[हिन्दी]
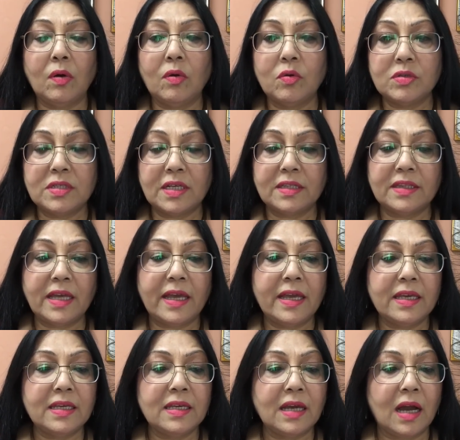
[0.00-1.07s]
हो सकता
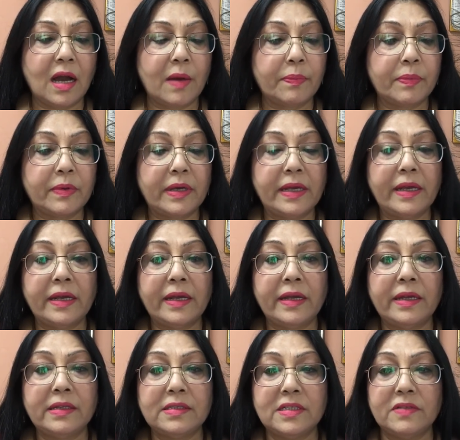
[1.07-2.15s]
है कि आपके
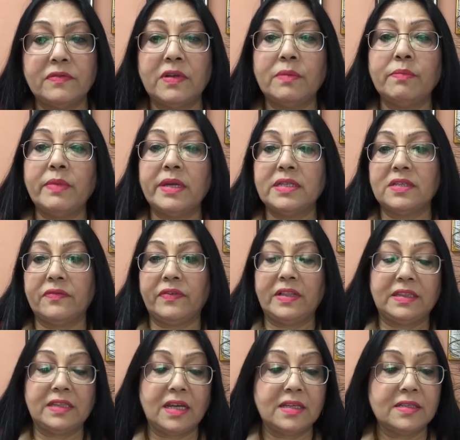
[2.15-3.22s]
जीवन में
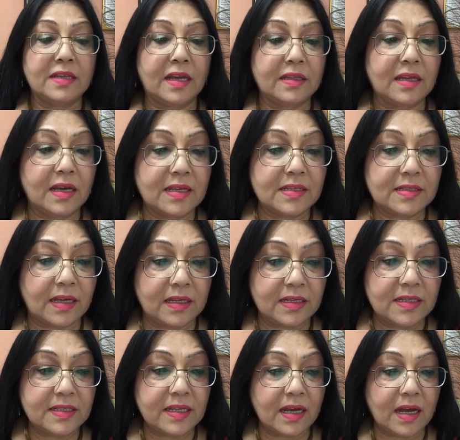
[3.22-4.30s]
सफलता ज़्यादा
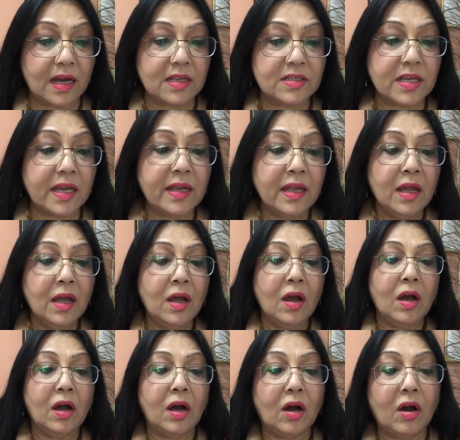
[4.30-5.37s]
आसानी से आ जाए
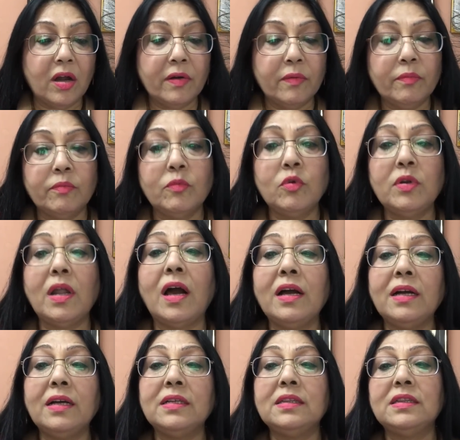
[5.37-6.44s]
और
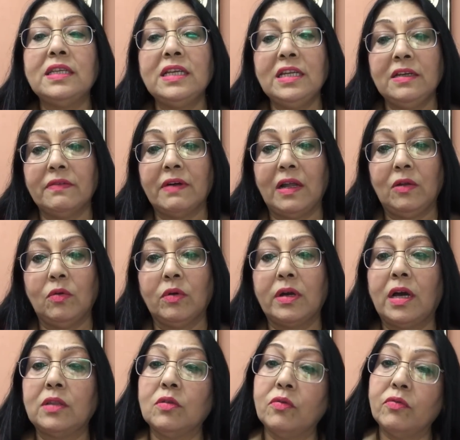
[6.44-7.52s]
मूलांक तीन वालों
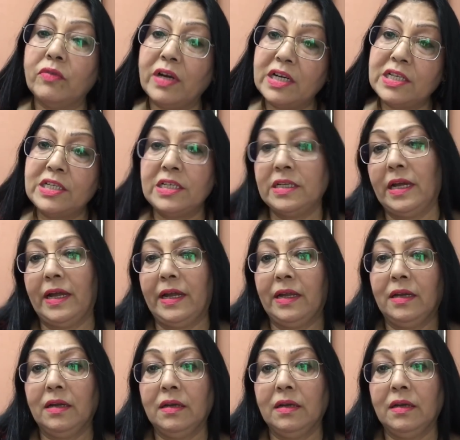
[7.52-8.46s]
का तो वर्ष ही है